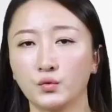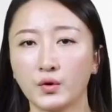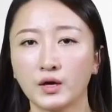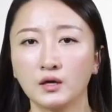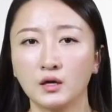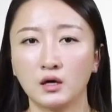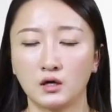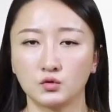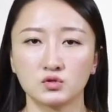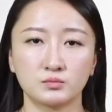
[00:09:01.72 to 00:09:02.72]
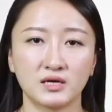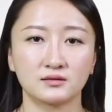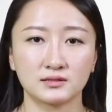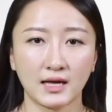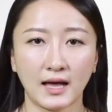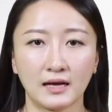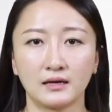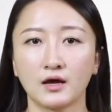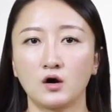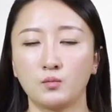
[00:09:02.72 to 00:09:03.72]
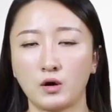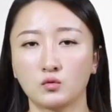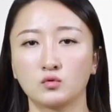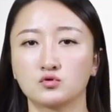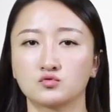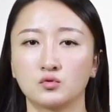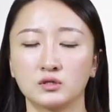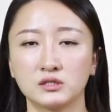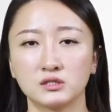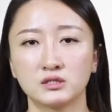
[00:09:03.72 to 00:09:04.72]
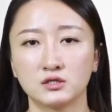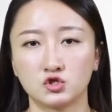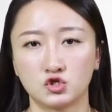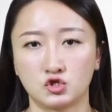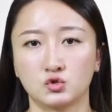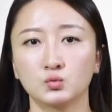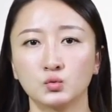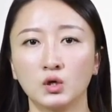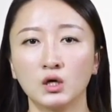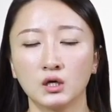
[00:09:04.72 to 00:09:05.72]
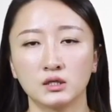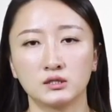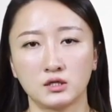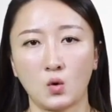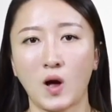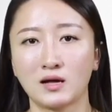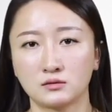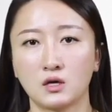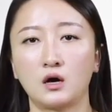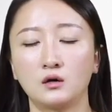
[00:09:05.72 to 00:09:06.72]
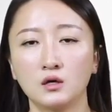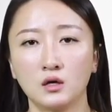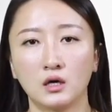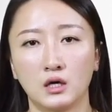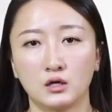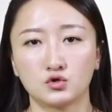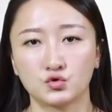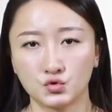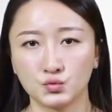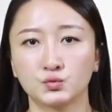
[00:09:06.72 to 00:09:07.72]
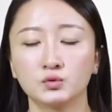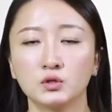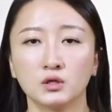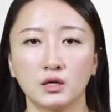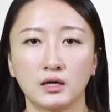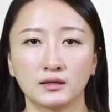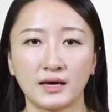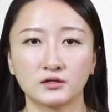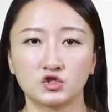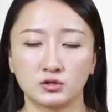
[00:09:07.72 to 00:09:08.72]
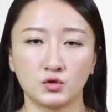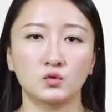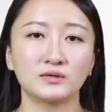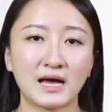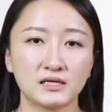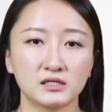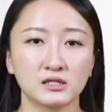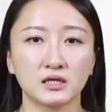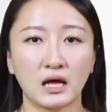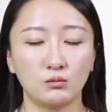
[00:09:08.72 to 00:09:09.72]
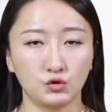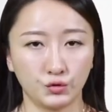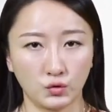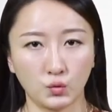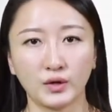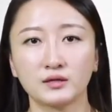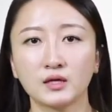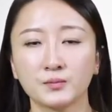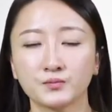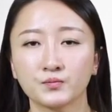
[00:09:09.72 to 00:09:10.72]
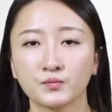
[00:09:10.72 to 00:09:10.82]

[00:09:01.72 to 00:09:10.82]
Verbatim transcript: 院啊，用什么样的材料，包括说一些植物、一些花草啊、树啊，该只能用哪一些，他们都有规定。